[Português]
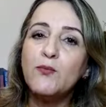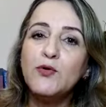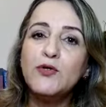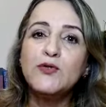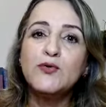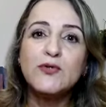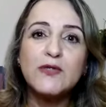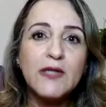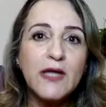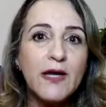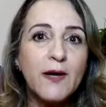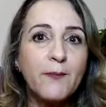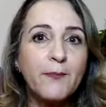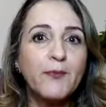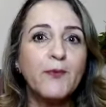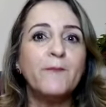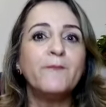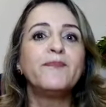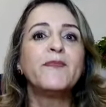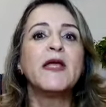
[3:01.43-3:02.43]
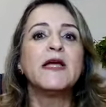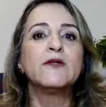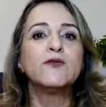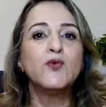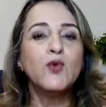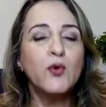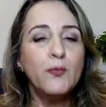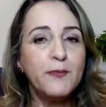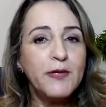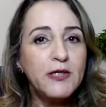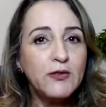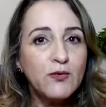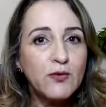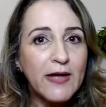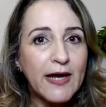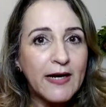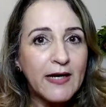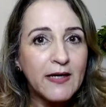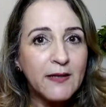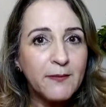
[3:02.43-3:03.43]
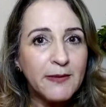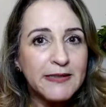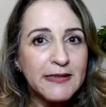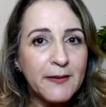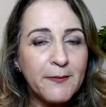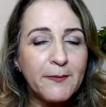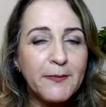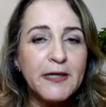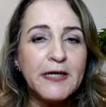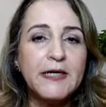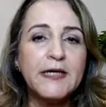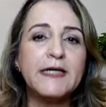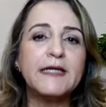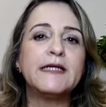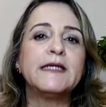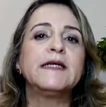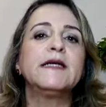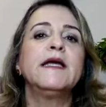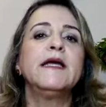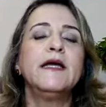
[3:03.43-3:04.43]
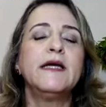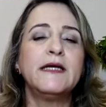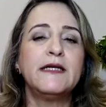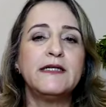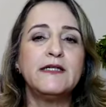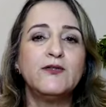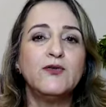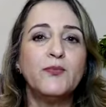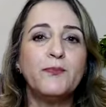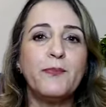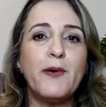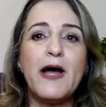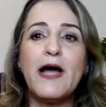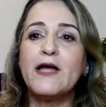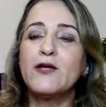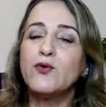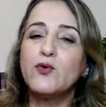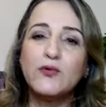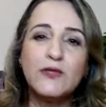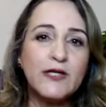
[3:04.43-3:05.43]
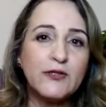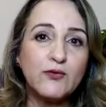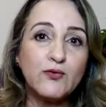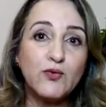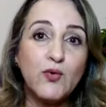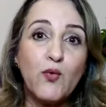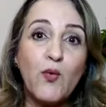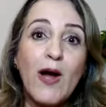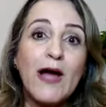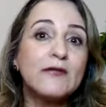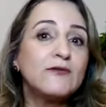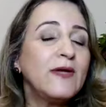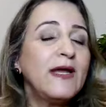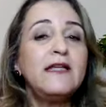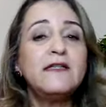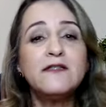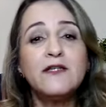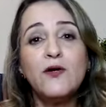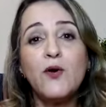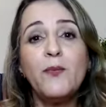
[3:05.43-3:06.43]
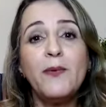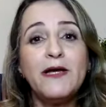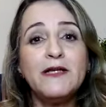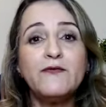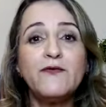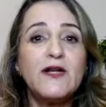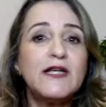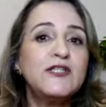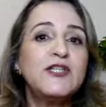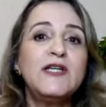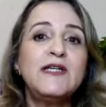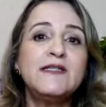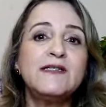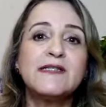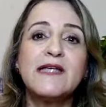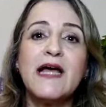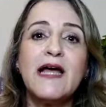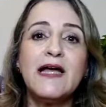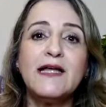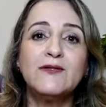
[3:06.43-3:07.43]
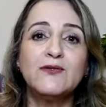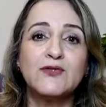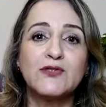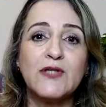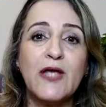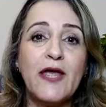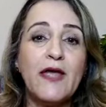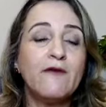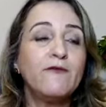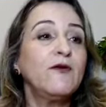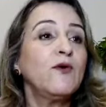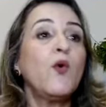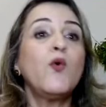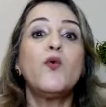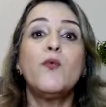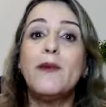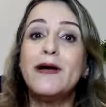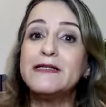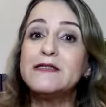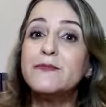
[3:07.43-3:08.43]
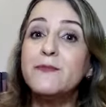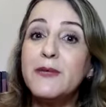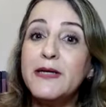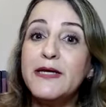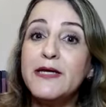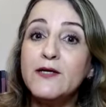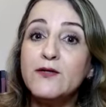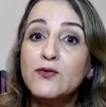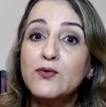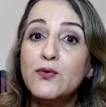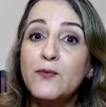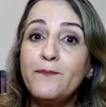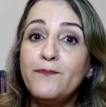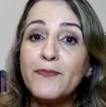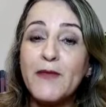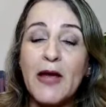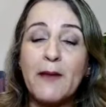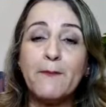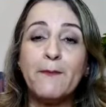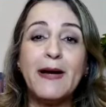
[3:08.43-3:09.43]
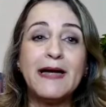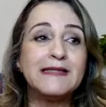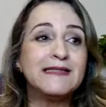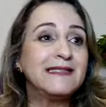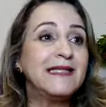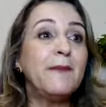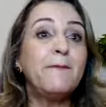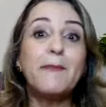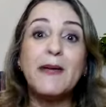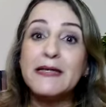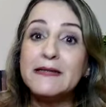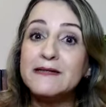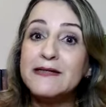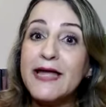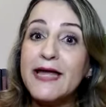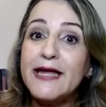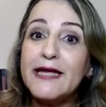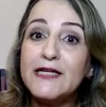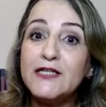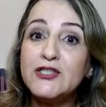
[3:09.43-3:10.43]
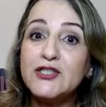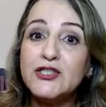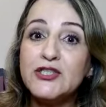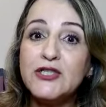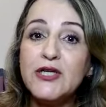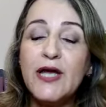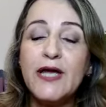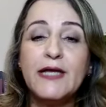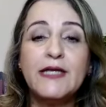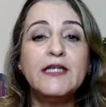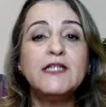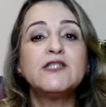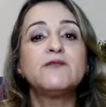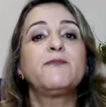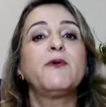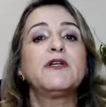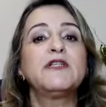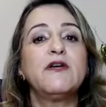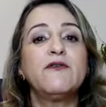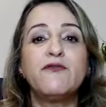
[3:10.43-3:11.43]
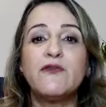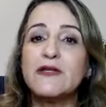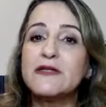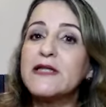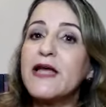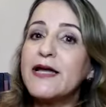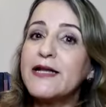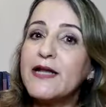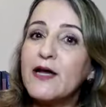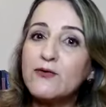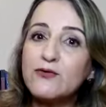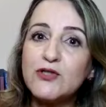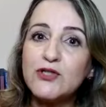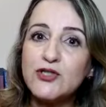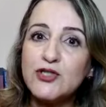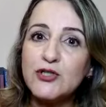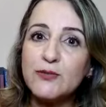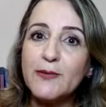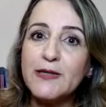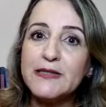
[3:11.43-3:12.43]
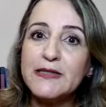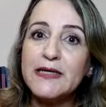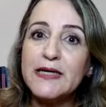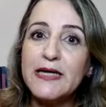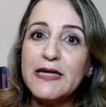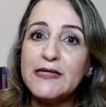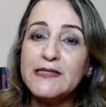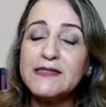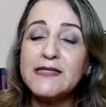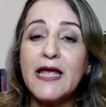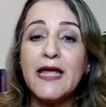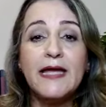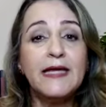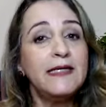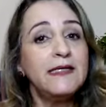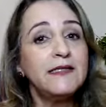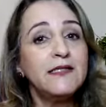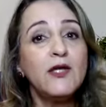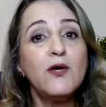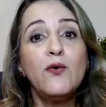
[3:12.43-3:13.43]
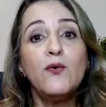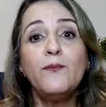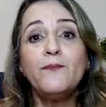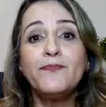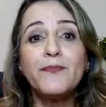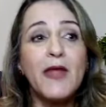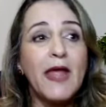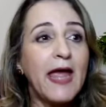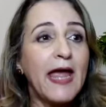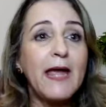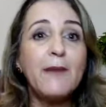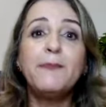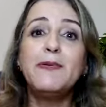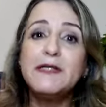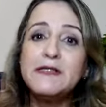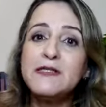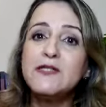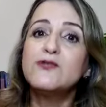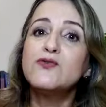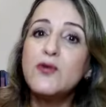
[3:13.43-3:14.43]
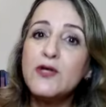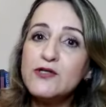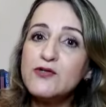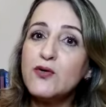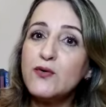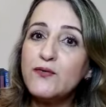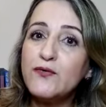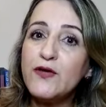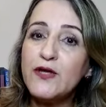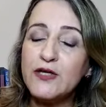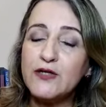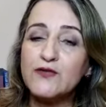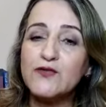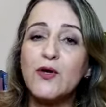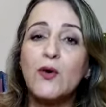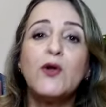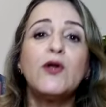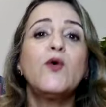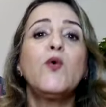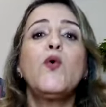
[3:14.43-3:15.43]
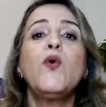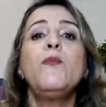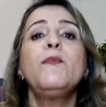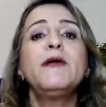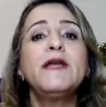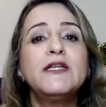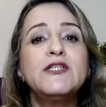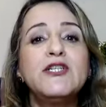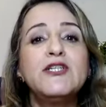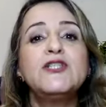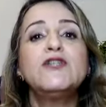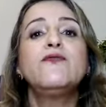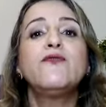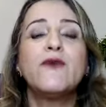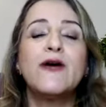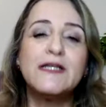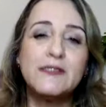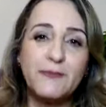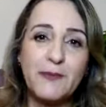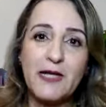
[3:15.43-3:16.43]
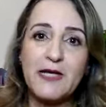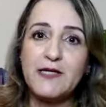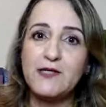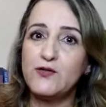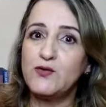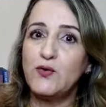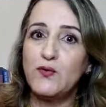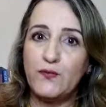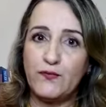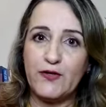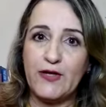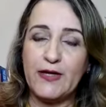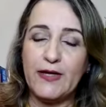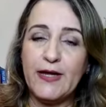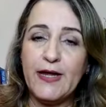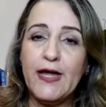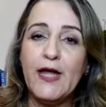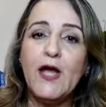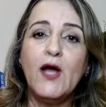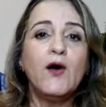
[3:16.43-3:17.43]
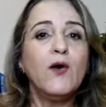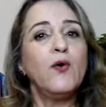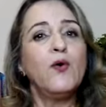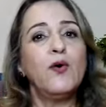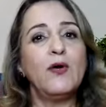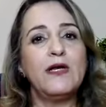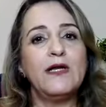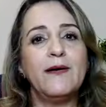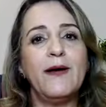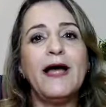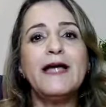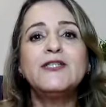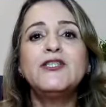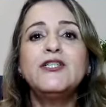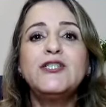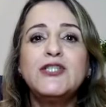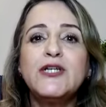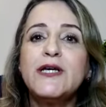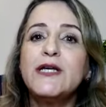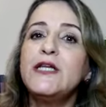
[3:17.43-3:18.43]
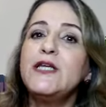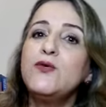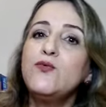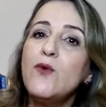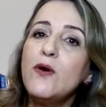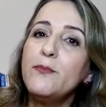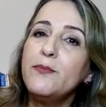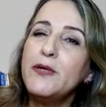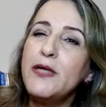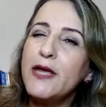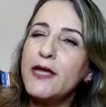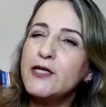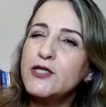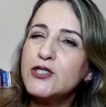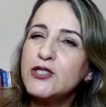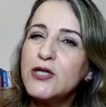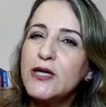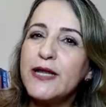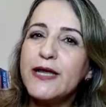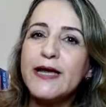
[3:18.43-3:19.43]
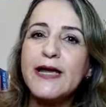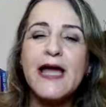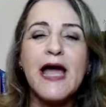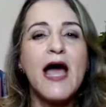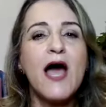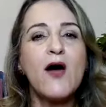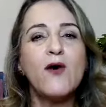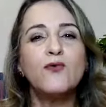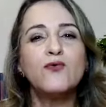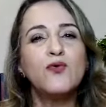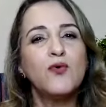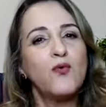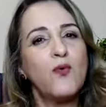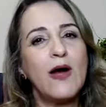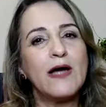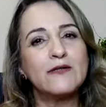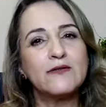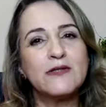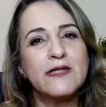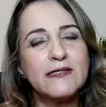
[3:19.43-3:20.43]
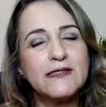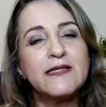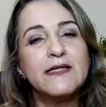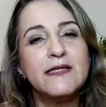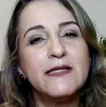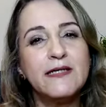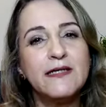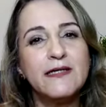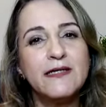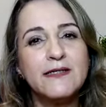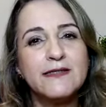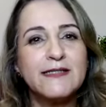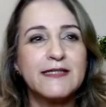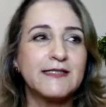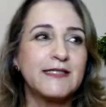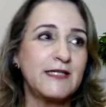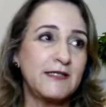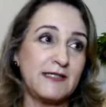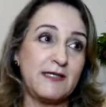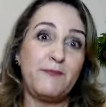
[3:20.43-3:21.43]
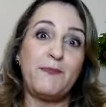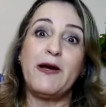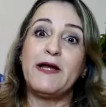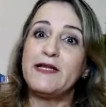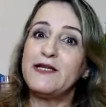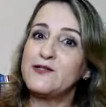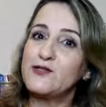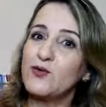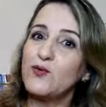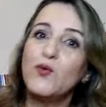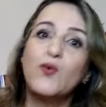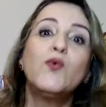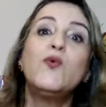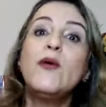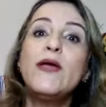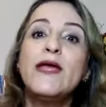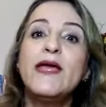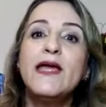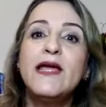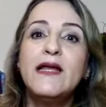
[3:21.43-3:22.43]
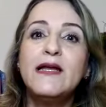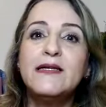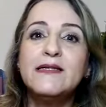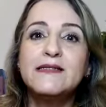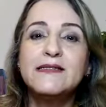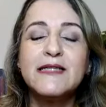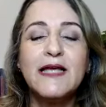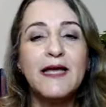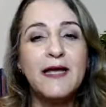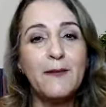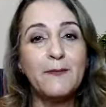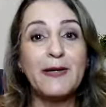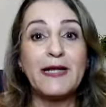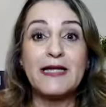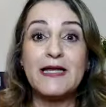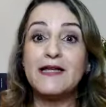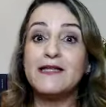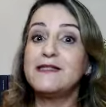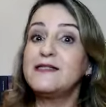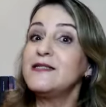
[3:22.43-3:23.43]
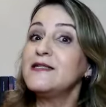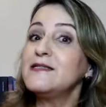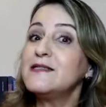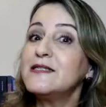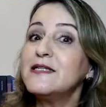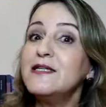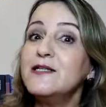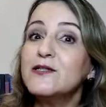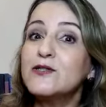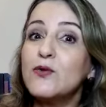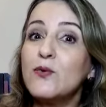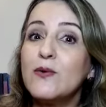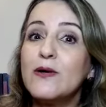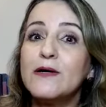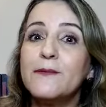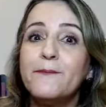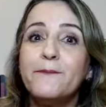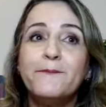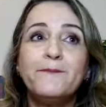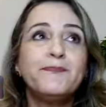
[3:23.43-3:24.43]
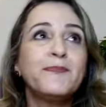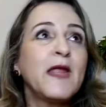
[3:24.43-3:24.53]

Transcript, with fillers: muito tempo dormindo na cama da mãe e do pai ou dentro do quarto, eles ficam mais fragilizados, ficam com mais medo, mais dependente. Isso pode afetar na autoestima deles. Então, é preciso resolver isso. Agora, como que a gente faz para resolver? Olha, a gente cria um ambiente legal no quarto das crianças, que se pareçam com eles, para que eles se sintam a,